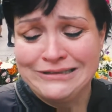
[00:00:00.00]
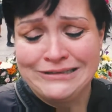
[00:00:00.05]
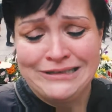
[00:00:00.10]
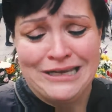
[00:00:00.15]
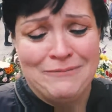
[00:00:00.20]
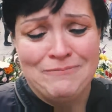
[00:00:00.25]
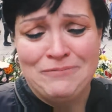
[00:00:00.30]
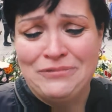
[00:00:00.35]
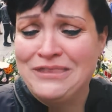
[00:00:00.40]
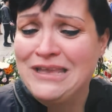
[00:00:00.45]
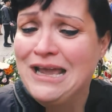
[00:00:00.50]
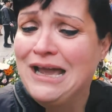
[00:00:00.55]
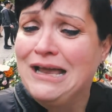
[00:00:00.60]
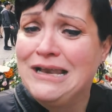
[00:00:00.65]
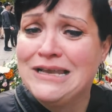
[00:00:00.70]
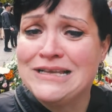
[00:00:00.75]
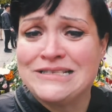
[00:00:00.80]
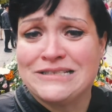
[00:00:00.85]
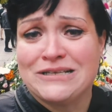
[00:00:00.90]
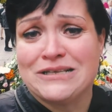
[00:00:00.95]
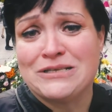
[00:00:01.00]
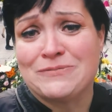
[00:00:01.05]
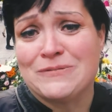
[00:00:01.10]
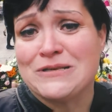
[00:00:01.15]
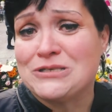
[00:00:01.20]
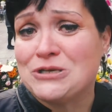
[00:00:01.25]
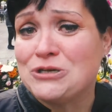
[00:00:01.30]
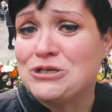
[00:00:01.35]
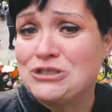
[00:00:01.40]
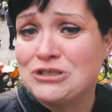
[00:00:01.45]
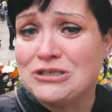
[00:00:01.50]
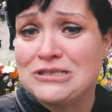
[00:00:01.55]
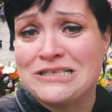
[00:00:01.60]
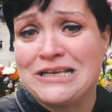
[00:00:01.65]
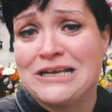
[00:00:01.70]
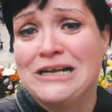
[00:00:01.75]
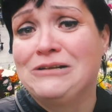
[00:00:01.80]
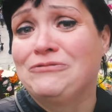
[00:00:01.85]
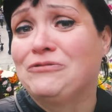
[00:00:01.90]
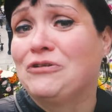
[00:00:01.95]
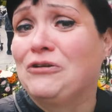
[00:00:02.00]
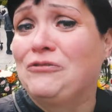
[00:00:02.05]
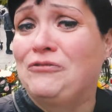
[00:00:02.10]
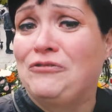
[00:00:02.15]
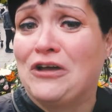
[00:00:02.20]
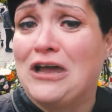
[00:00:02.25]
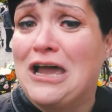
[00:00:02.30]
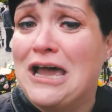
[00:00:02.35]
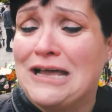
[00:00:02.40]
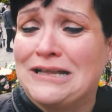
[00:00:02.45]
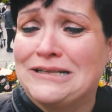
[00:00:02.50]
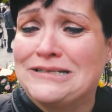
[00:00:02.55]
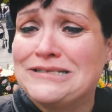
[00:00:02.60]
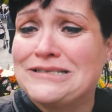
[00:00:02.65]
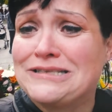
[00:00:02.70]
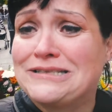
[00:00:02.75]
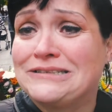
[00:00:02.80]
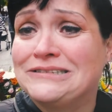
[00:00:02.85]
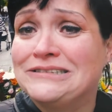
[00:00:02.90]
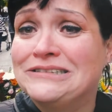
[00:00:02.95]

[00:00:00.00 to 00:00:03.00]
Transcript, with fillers: nehmt mir alles das, was euch erzählt wird, für ernst.